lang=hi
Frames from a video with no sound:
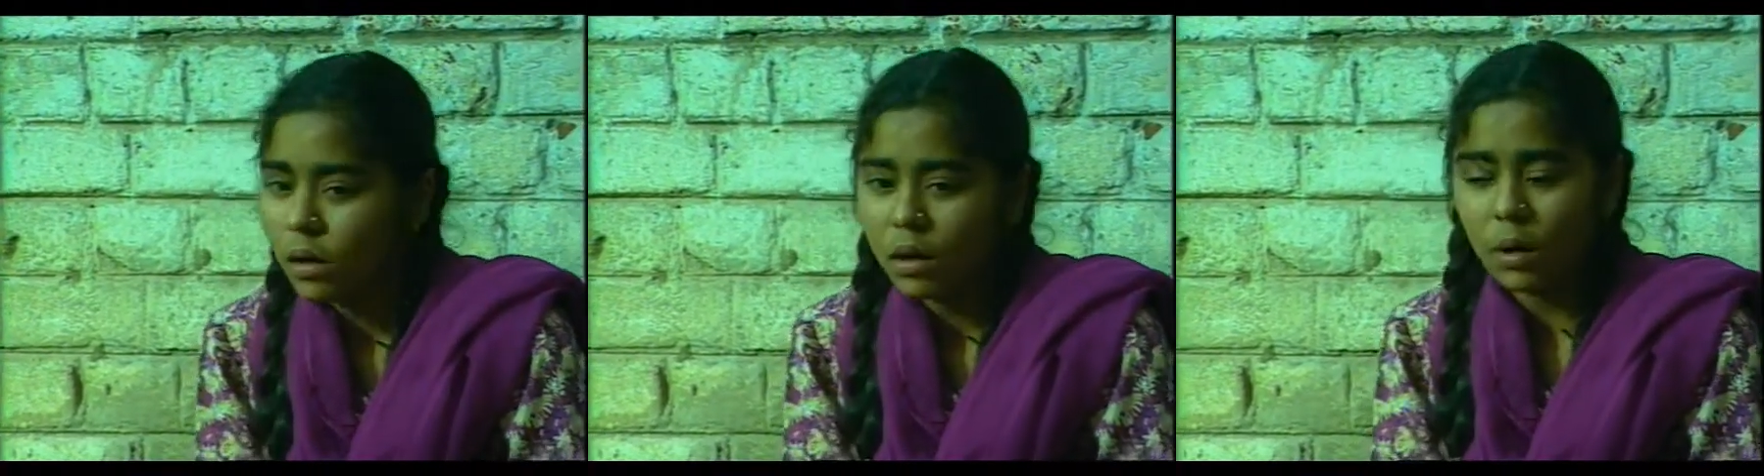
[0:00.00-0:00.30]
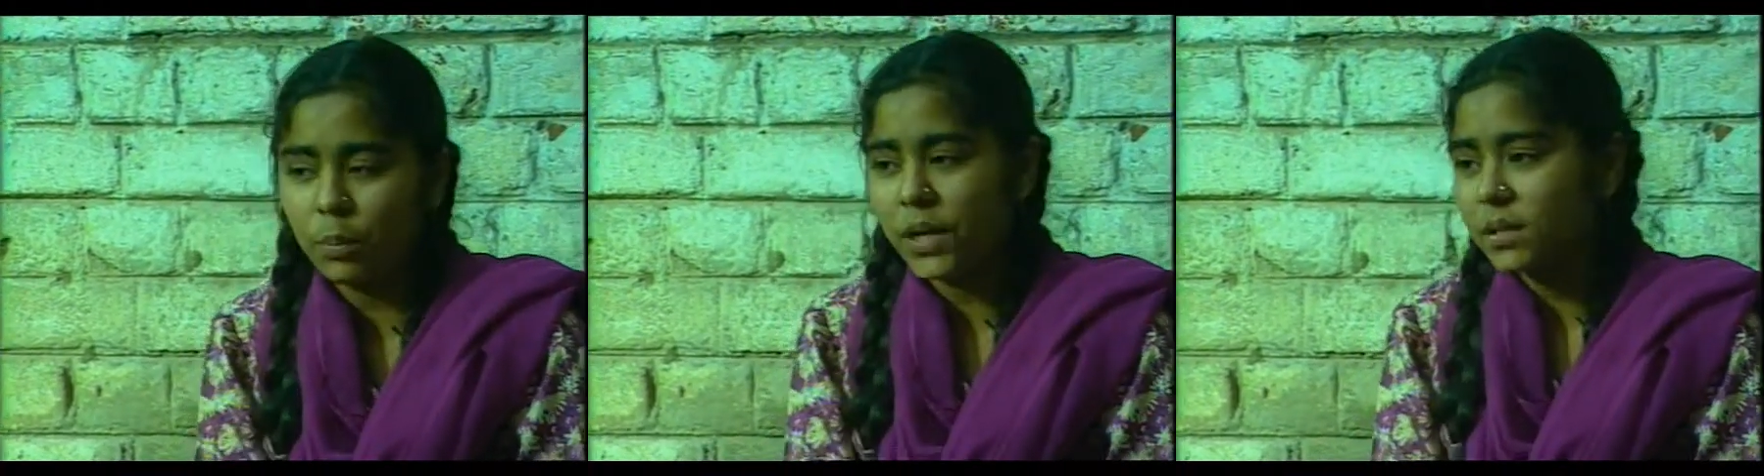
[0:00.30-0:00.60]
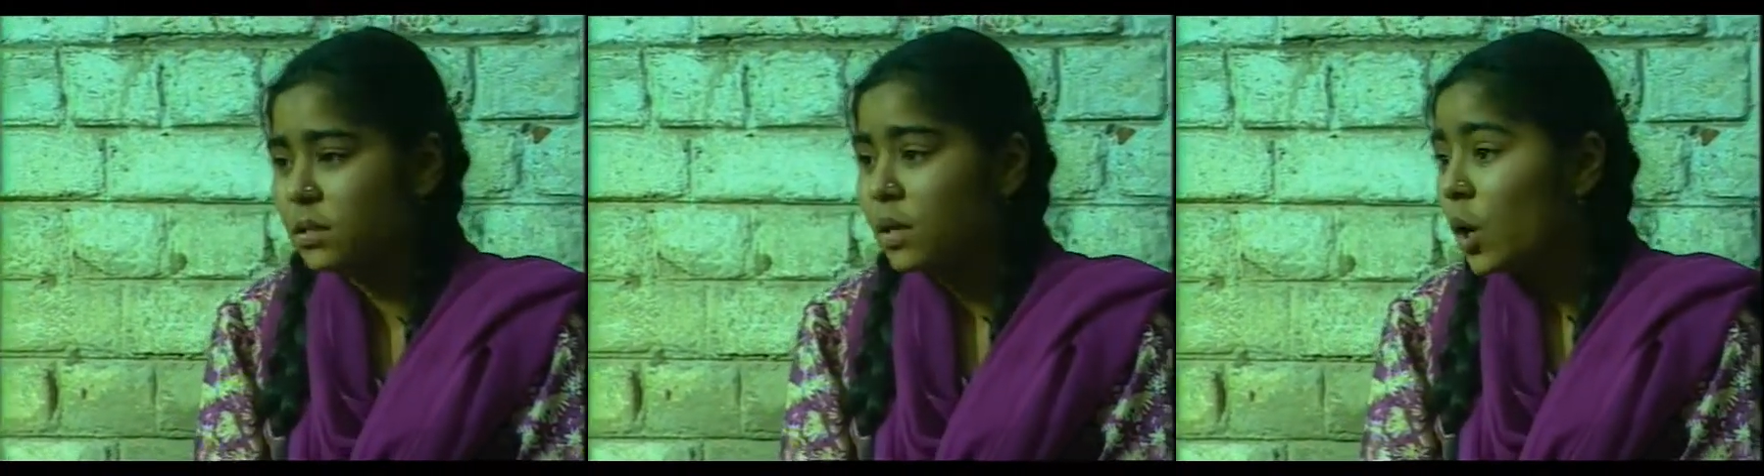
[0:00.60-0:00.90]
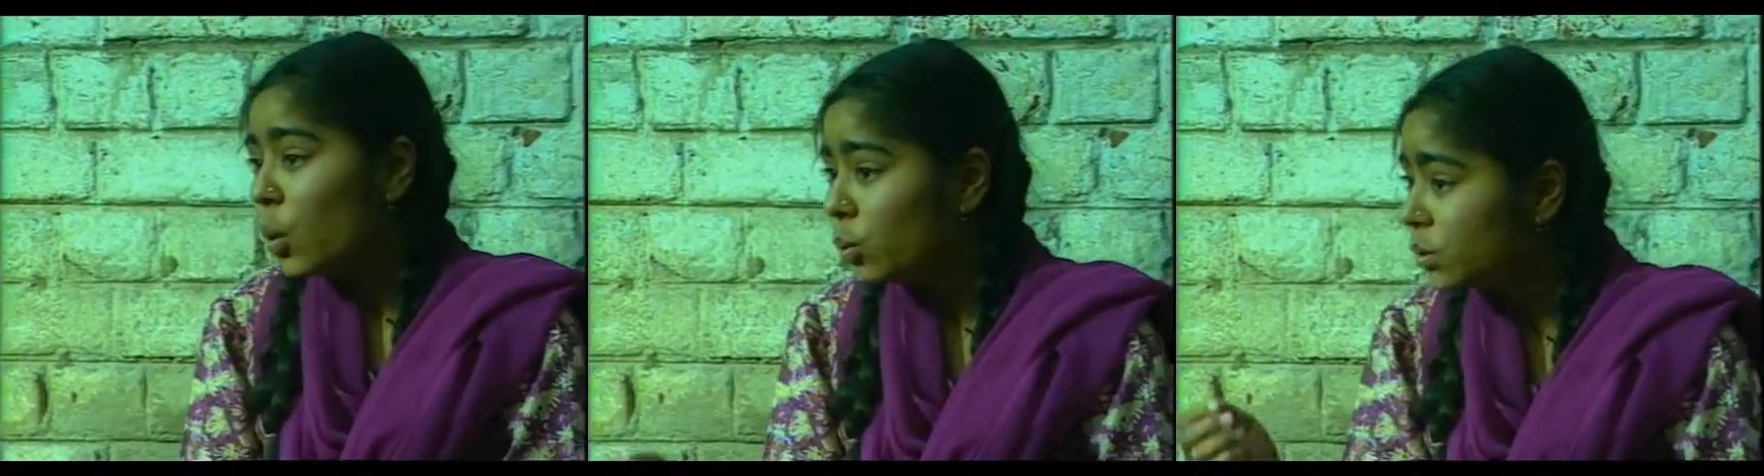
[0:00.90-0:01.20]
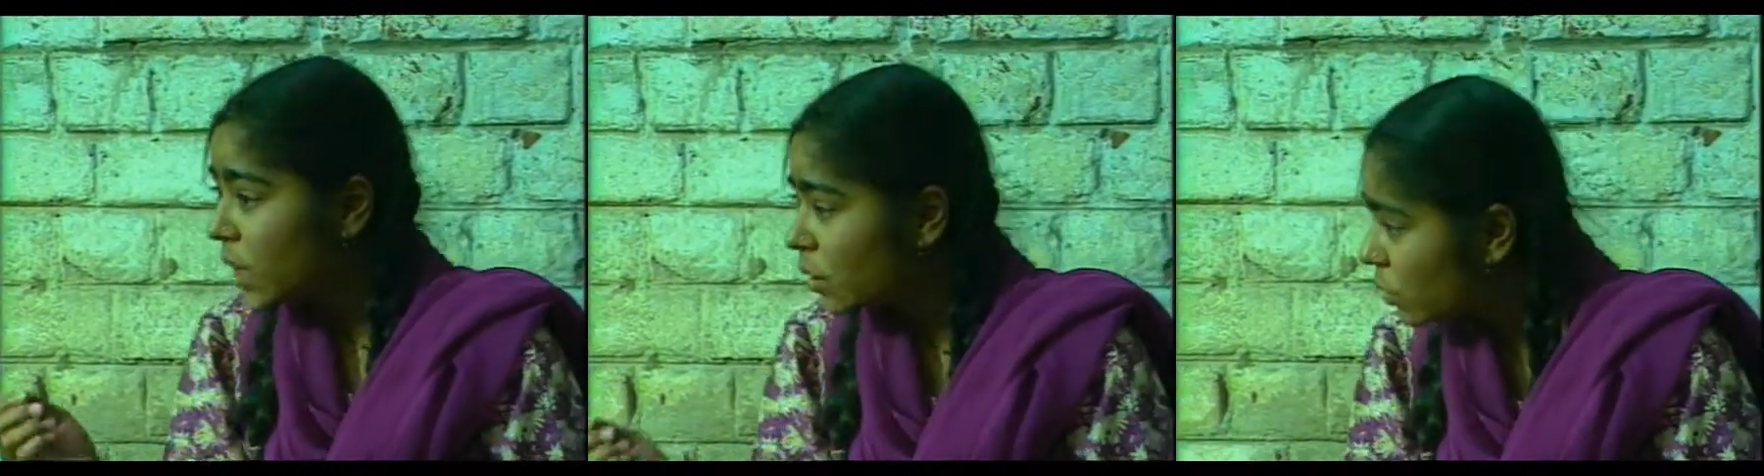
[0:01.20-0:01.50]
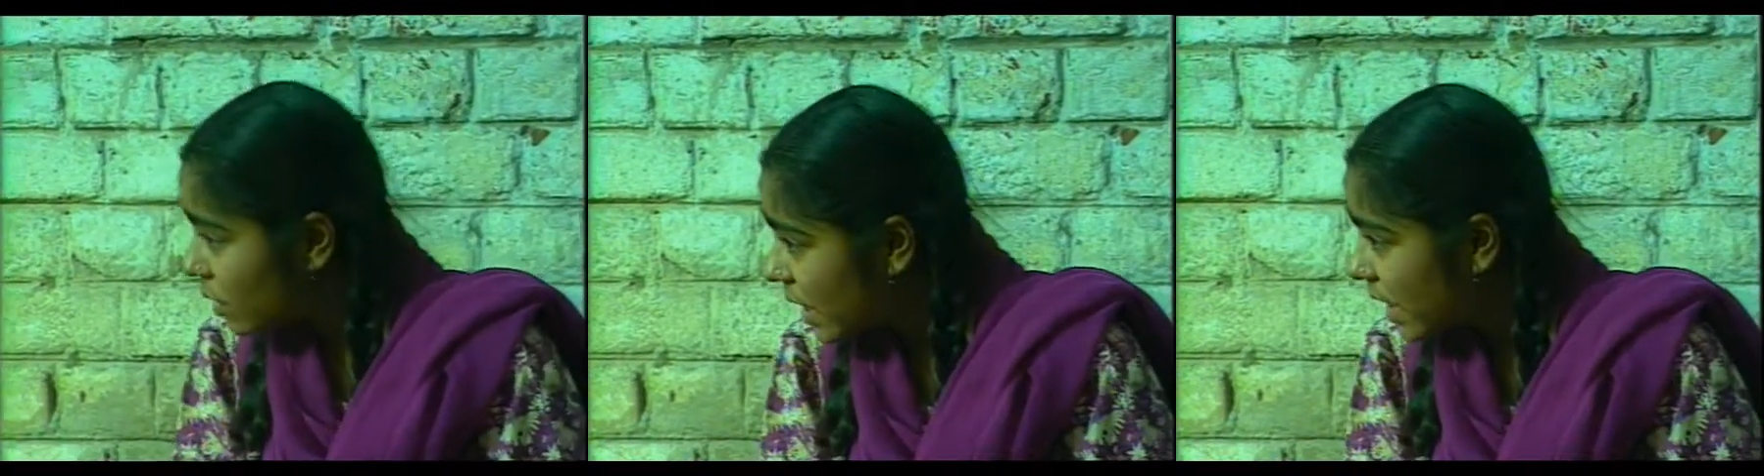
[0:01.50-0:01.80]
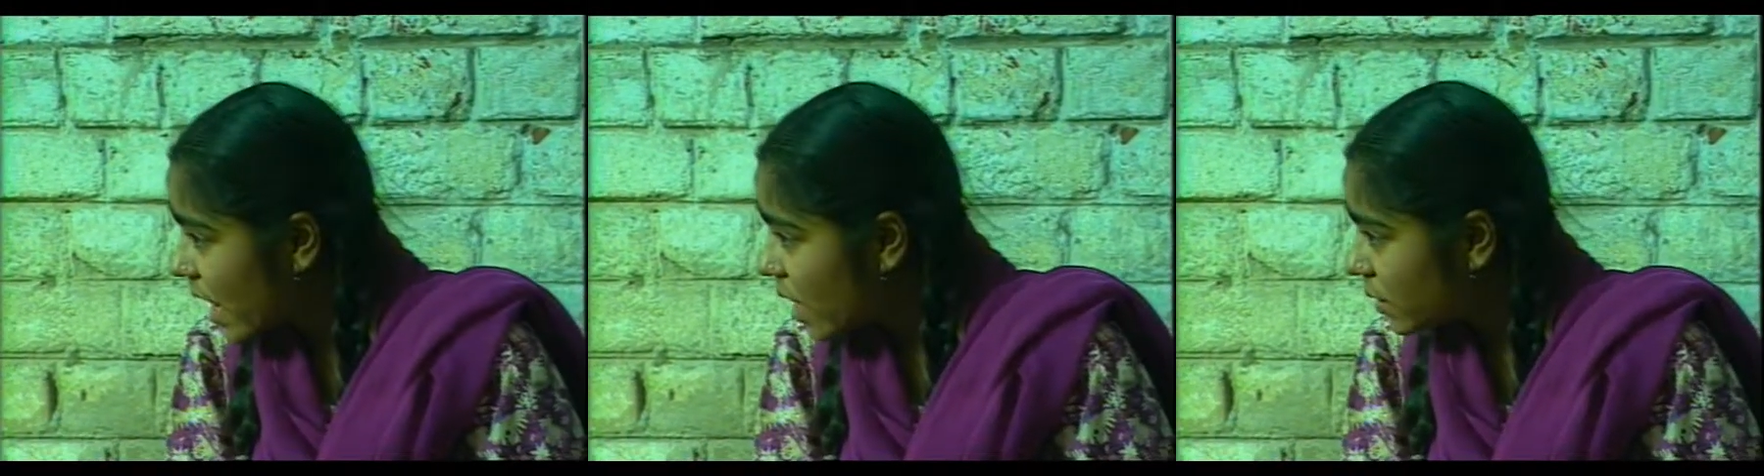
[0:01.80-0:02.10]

अब बस उसका तो ये कहना